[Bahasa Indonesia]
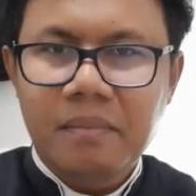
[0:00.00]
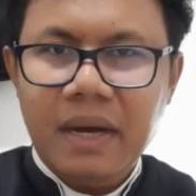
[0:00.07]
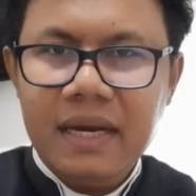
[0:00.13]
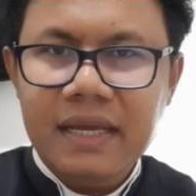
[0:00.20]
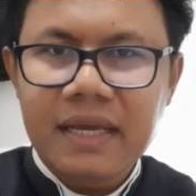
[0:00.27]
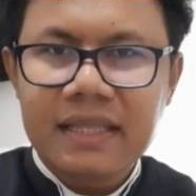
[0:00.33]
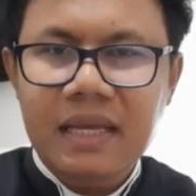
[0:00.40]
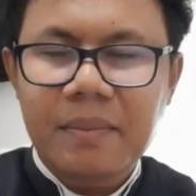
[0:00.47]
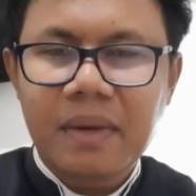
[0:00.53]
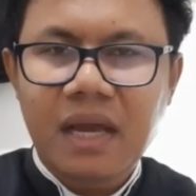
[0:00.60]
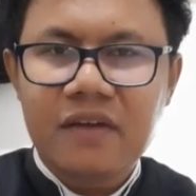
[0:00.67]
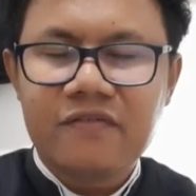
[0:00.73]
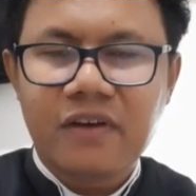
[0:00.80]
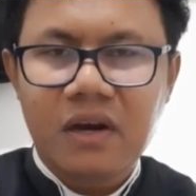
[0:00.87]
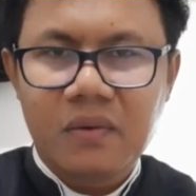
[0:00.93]
Mari kita
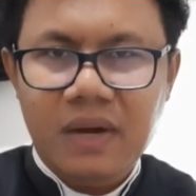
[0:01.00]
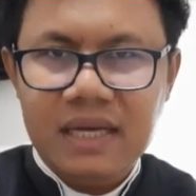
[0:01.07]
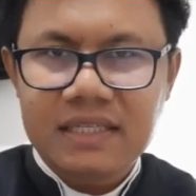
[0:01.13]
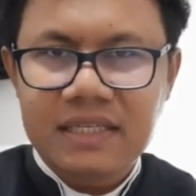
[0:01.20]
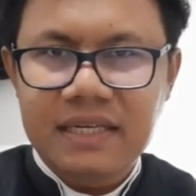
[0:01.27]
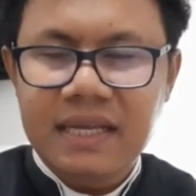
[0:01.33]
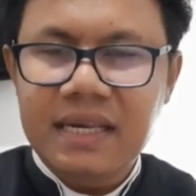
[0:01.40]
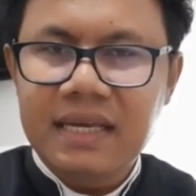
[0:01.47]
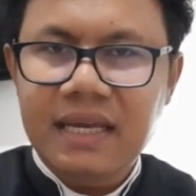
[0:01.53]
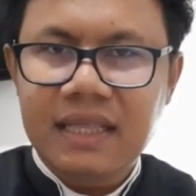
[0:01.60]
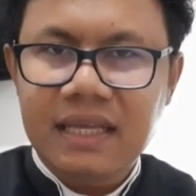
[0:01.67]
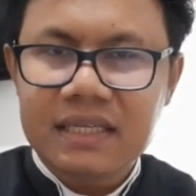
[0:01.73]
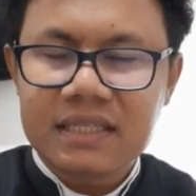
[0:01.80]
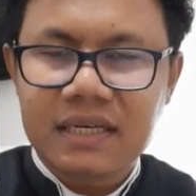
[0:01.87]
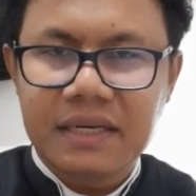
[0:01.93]
mengevaluasi diri
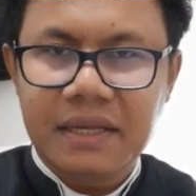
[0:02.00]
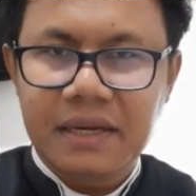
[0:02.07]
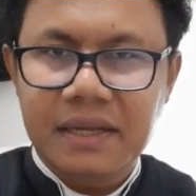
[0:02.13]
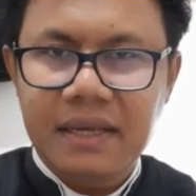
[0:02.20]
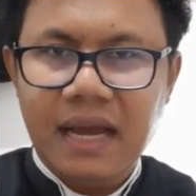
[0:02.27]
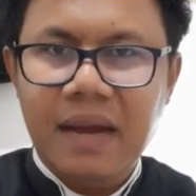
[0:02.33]
kita sendiri.